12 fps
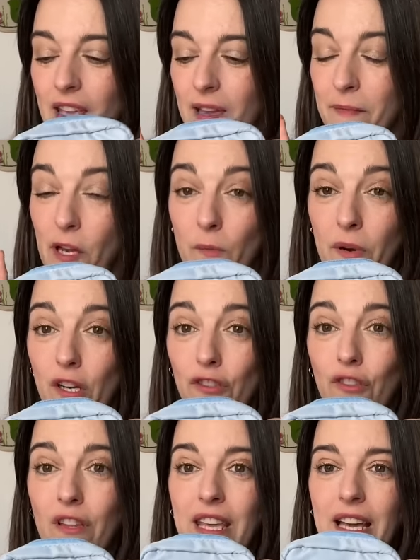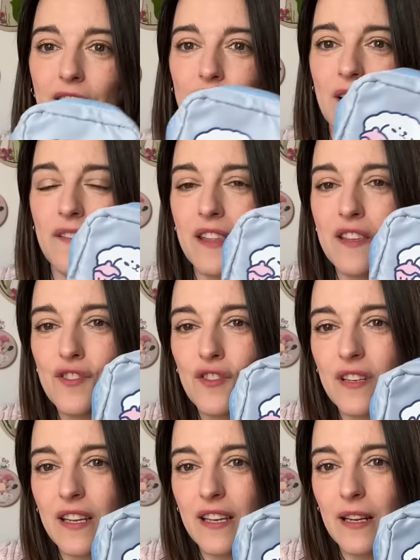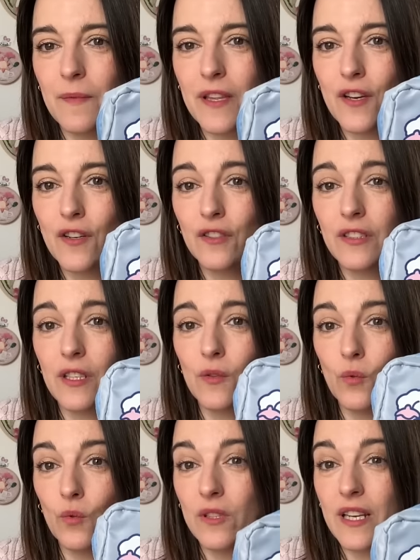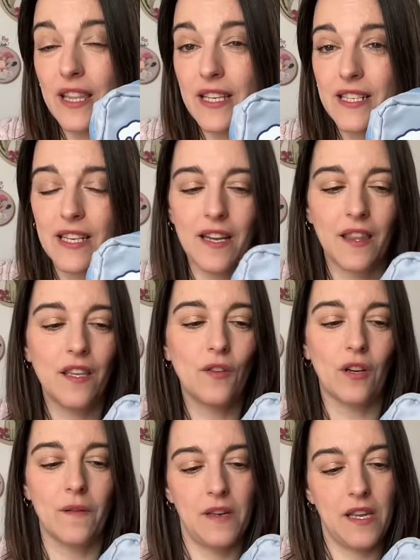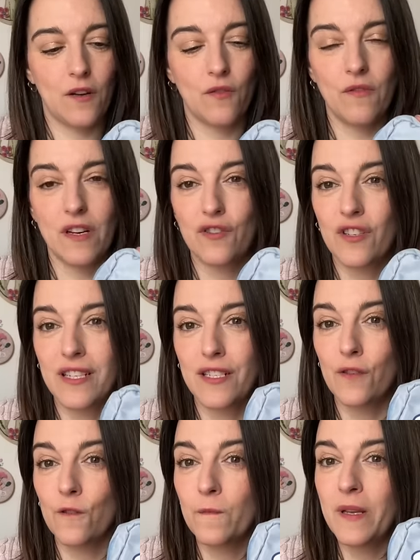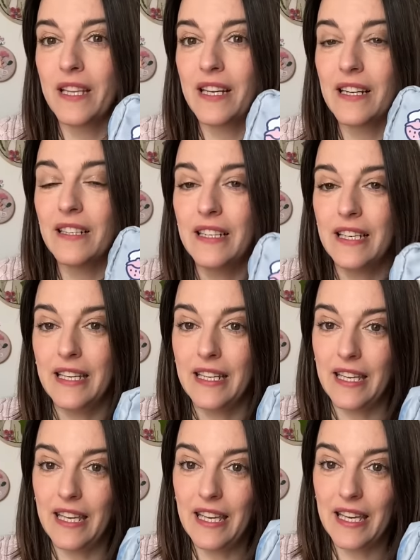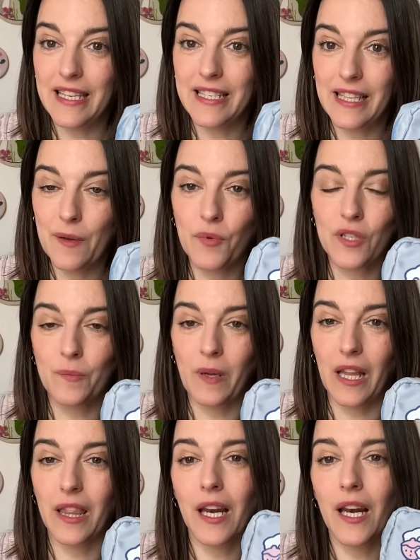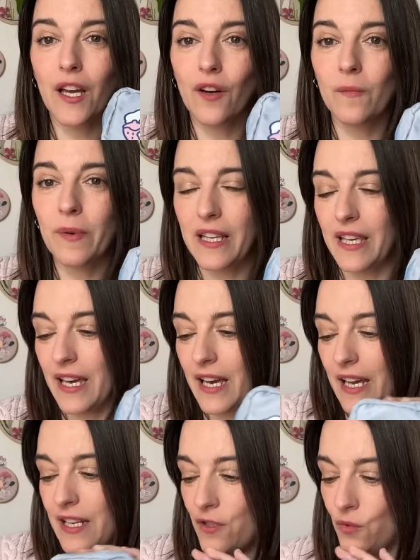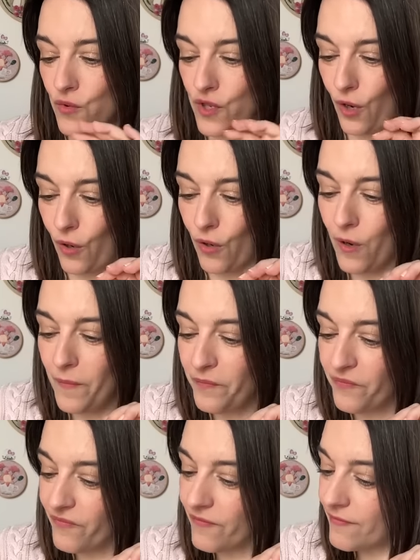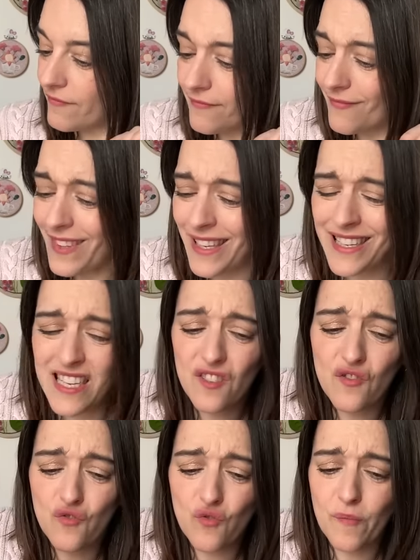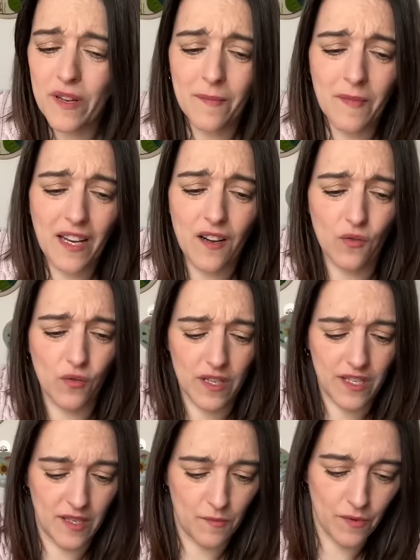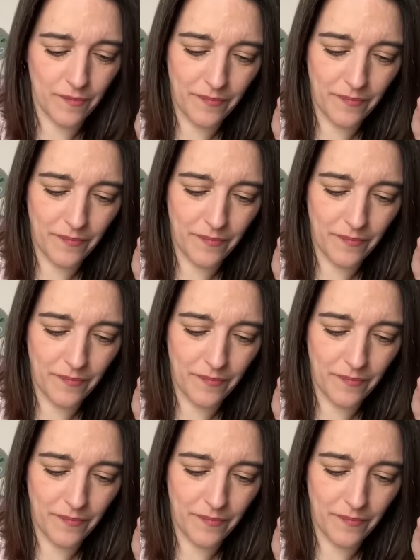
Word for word: Me compré el otro día, que os había dicho en el vídeo Coti, un necesercito que venía con unas cosas de cosmética y este pues es para hacerle compañía al estuche rojo y es súper mega coquísimo.